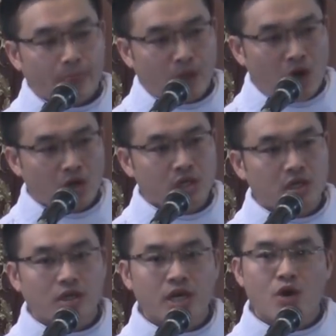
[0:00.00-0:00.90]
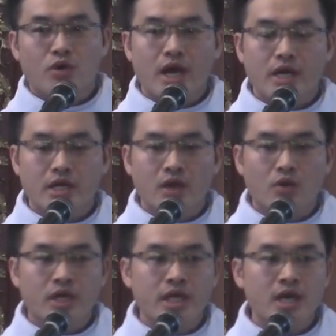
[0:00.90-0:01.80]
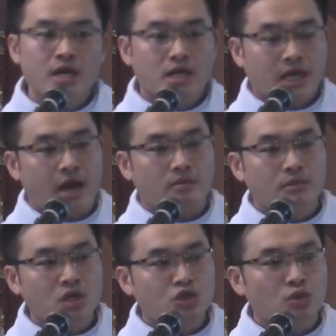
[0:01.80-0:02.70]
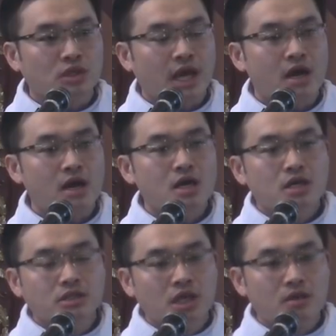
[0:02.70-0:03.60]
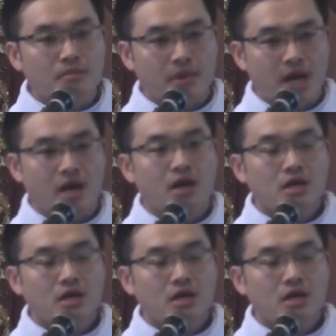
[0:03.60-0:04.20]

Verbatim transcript: còn những điều này, điều kia cản bước chúng ta nhưng mà